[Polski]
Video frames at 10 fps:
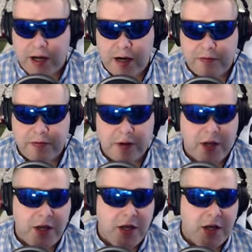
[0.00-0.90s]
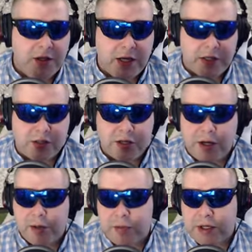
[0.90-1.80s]
Ralf, nasz
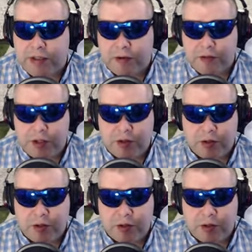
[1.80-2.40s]
e, pracownik